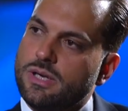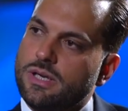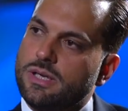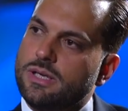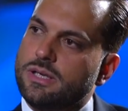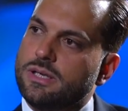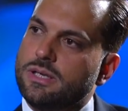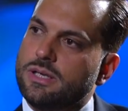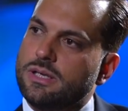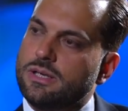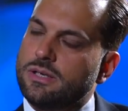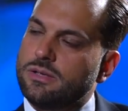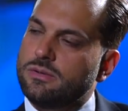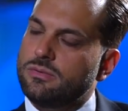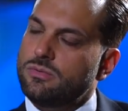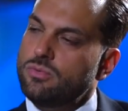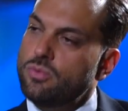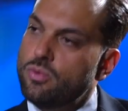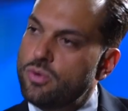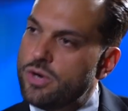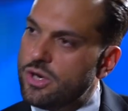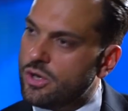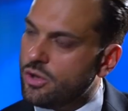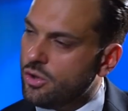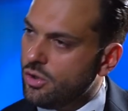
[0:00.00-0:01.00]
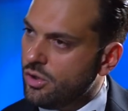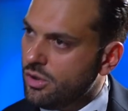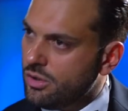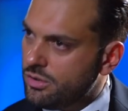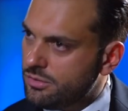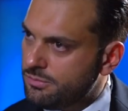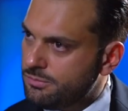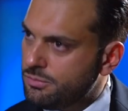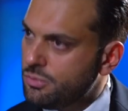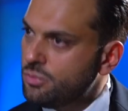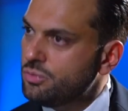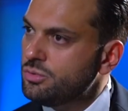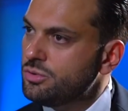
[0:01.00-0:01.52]
eh, un
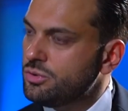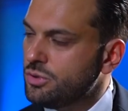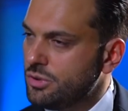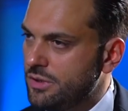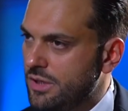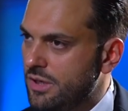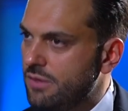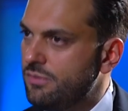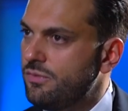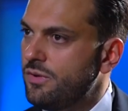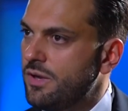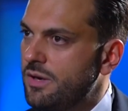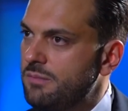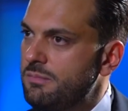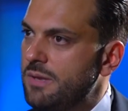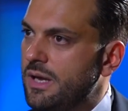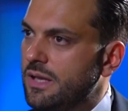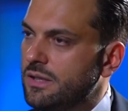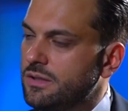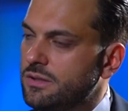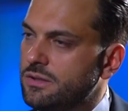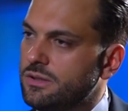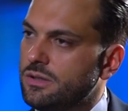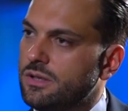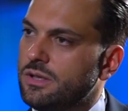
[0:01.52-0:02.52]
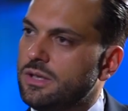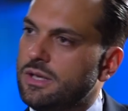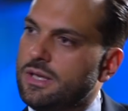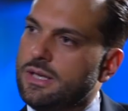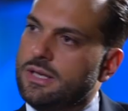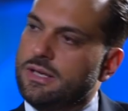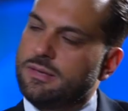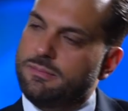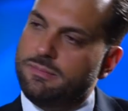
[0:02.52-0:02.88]
unico punto di riferimento